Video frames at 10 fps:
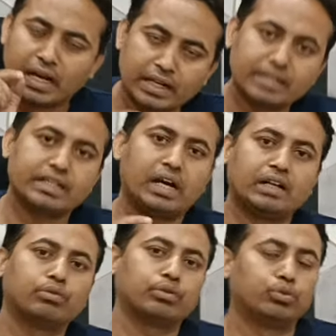থাকার
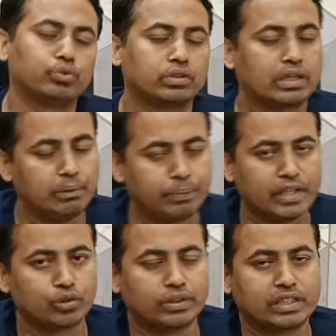জায়গাটাও কিন্তু
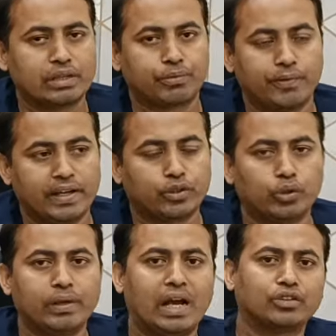কোম্পানি তোমাদেরকে প্রোভাইড
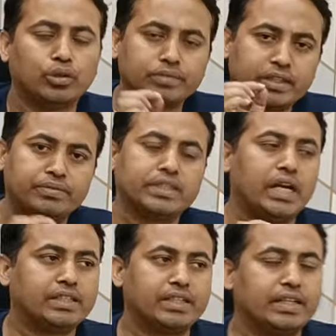করবে একদম
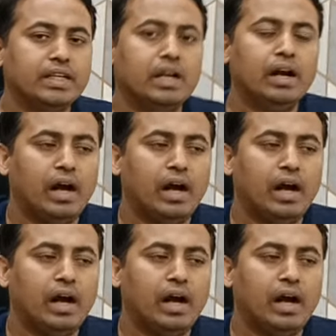সাবসিডাইজ রেটে